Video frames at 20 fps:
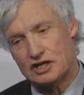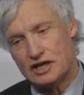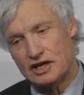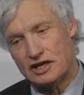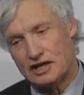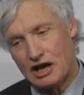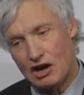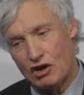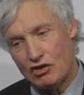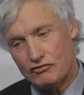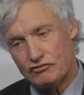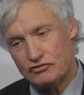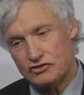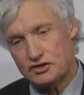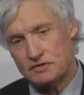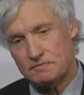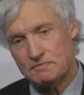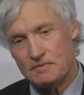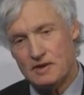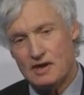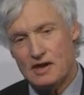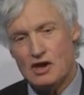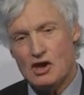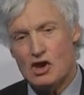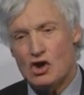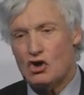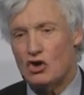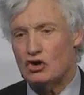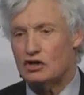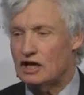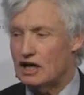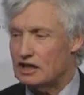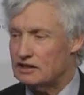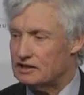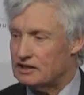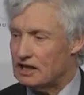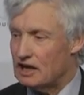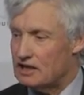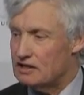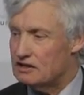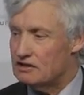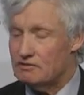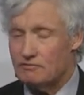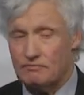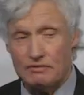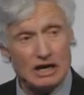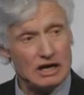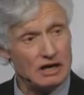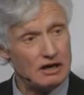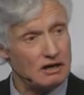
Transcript: gekauft und hat dann, weil